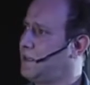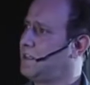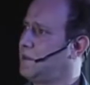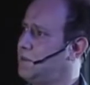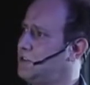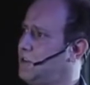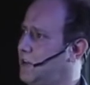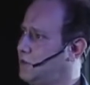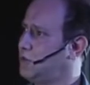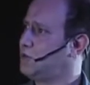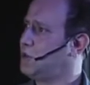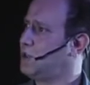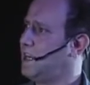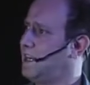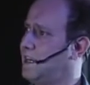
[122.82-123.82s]
chiedermi se ho letto un
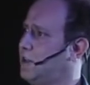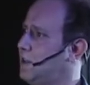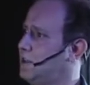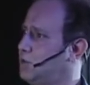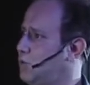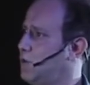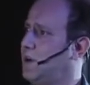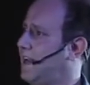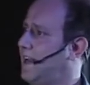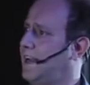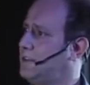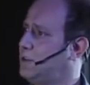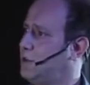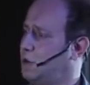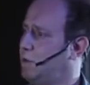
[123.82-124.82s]
giornale che tu non hai
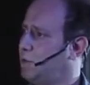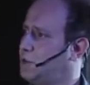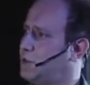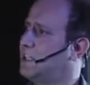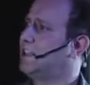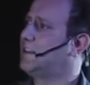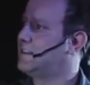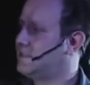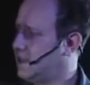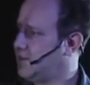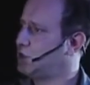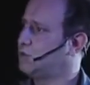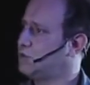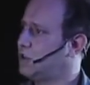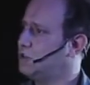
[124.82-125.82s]
letto, io non posso chiederti se hai visto
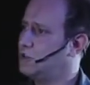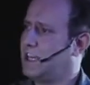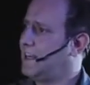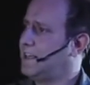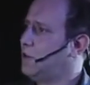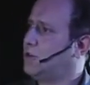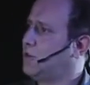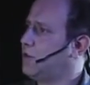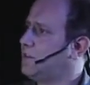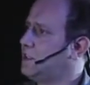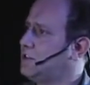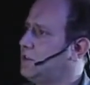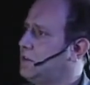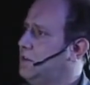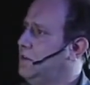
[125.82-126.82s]
un telegiornale che io non ho
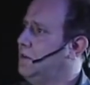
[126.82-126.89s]
visto.